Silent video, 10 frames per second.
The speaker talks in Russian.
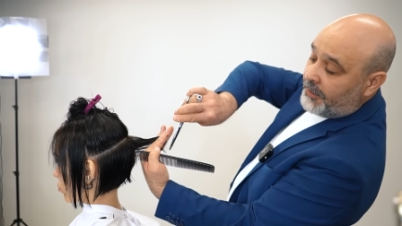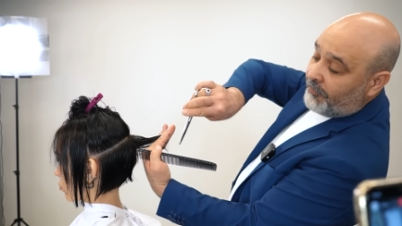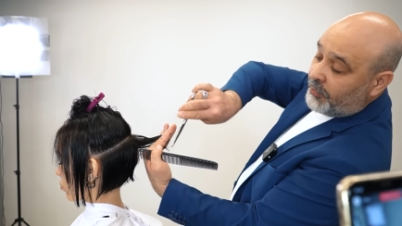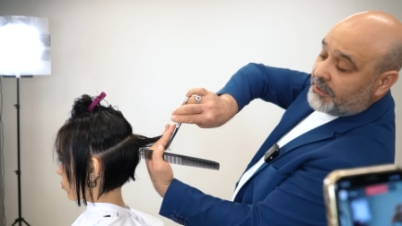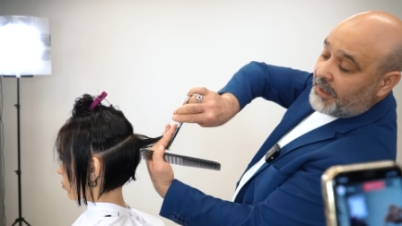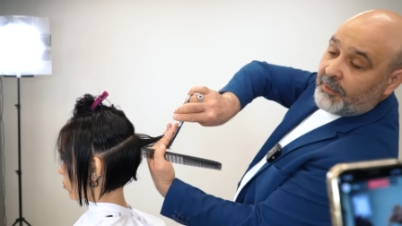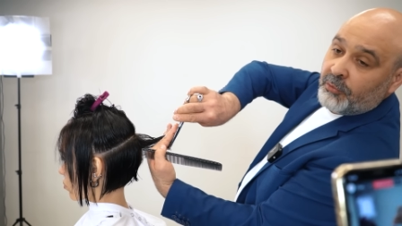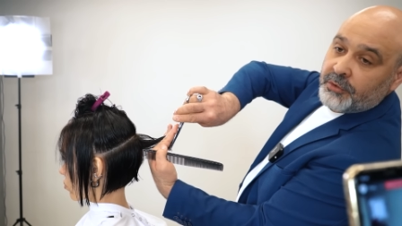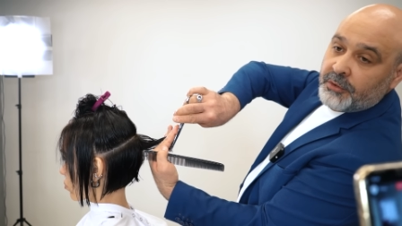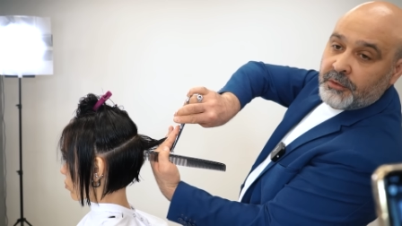Вот так
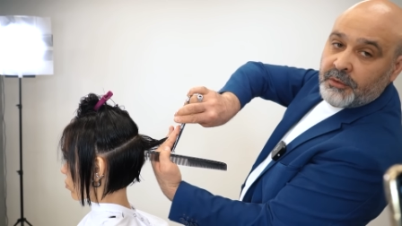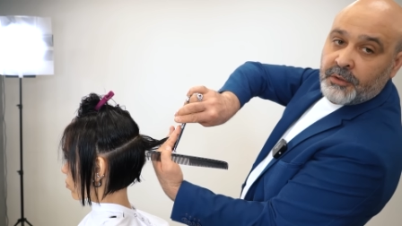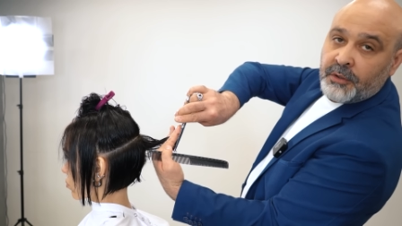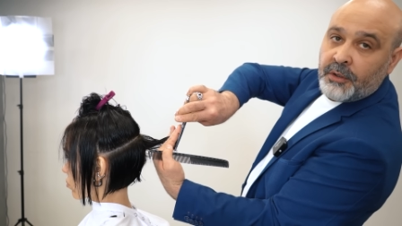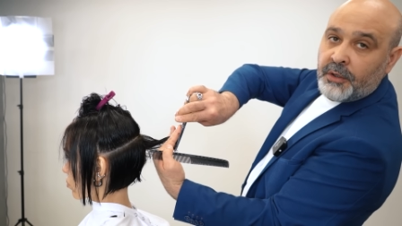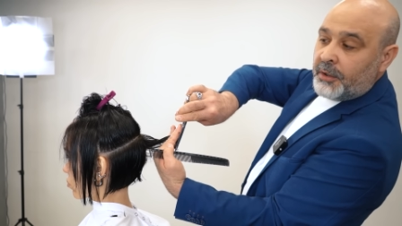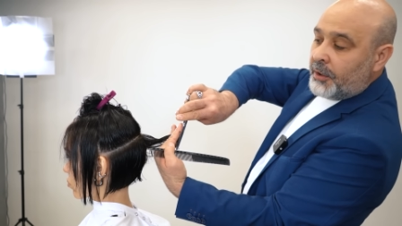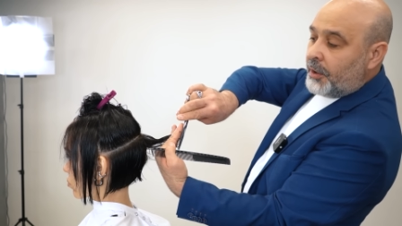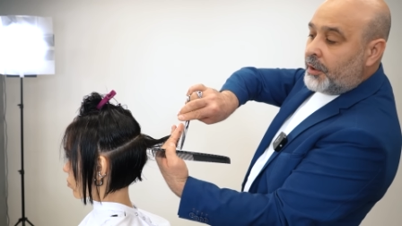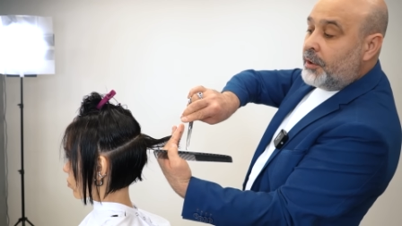вот.
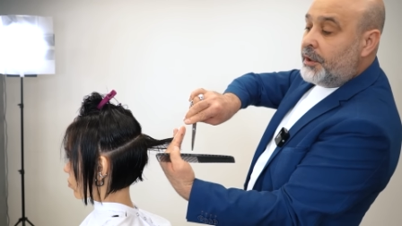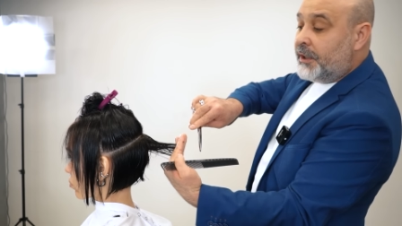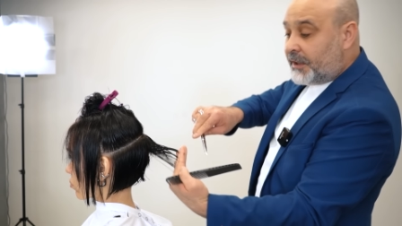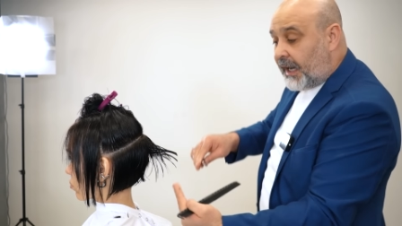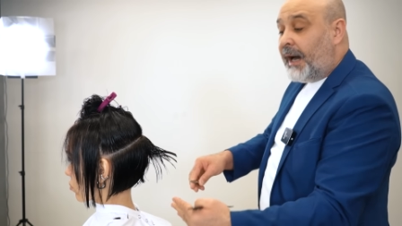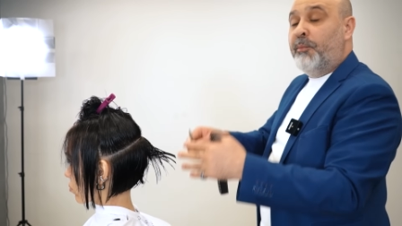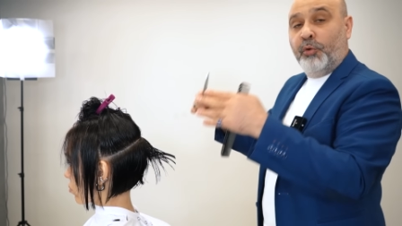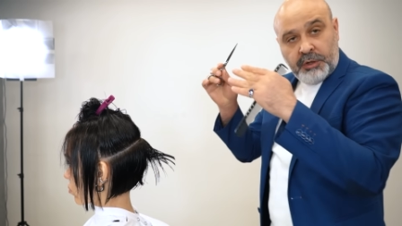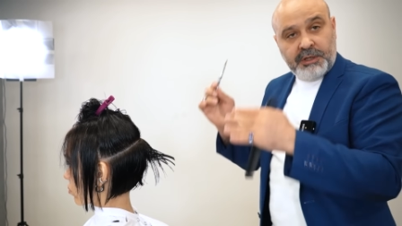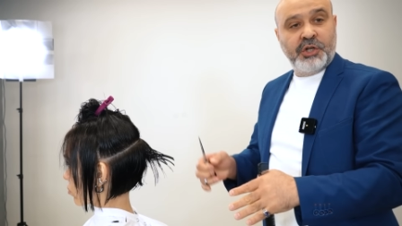И да,
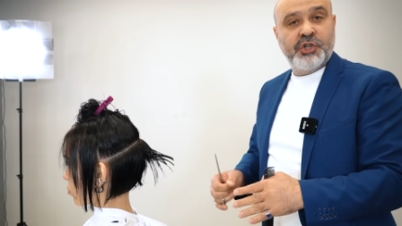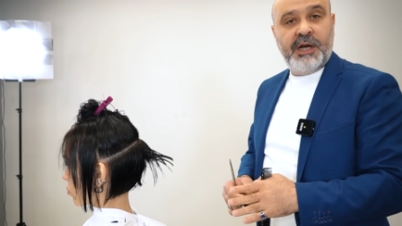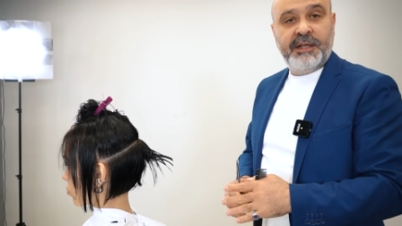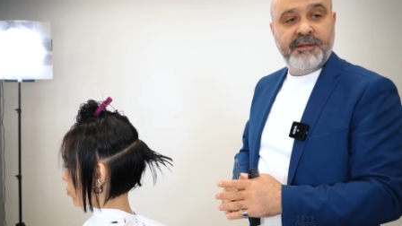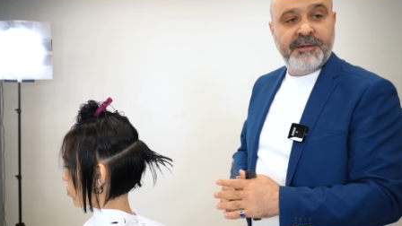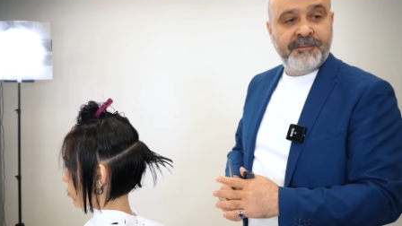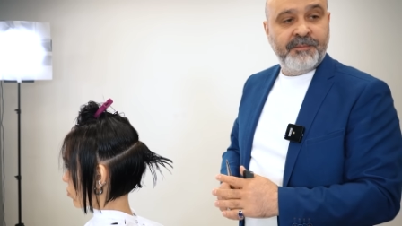будет лежать,